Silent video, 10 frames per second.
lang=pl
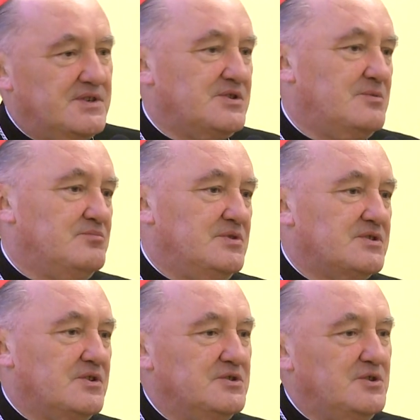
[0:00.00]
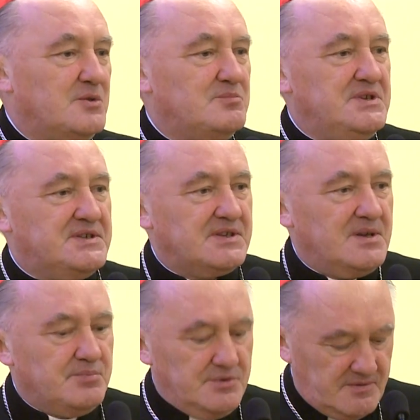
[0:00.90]
są mi skądinąd
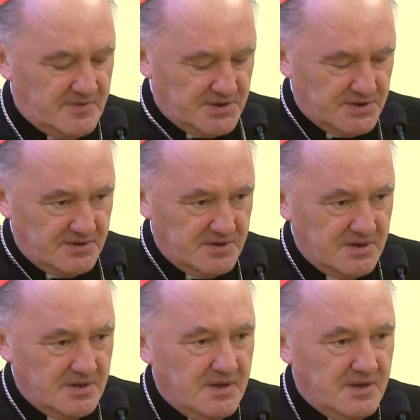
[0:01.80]
bliskie, ponieważ